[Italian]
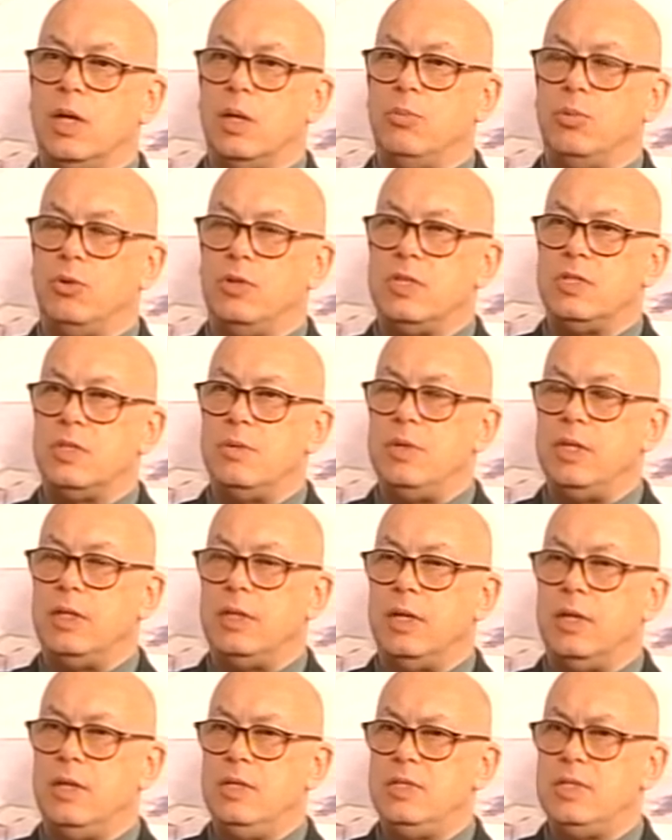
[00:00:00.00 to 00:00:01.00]
che potesse
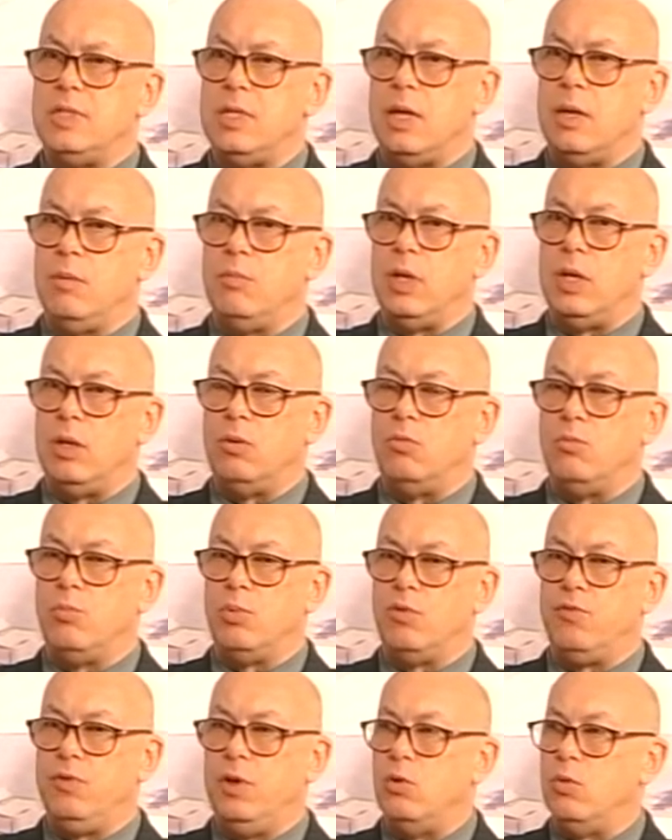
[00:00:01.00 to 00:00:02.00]
mettere insieme un
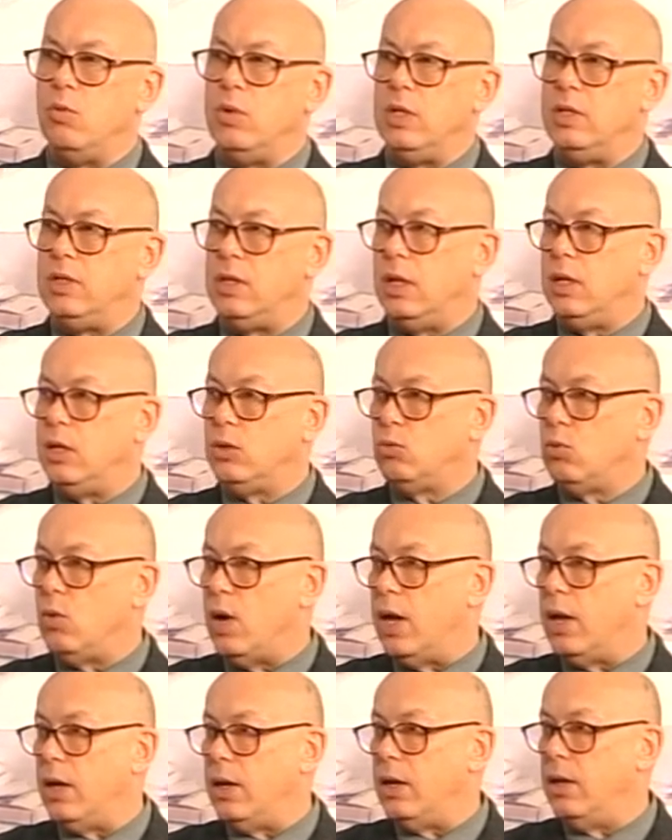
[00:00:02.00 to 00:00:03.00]
profilo
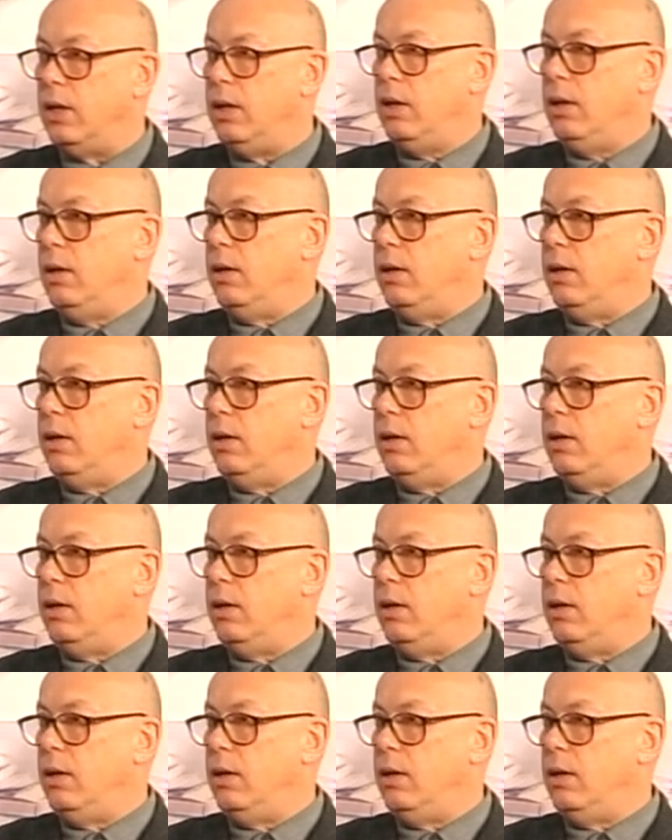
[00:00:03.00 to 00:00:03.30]
intellettuale,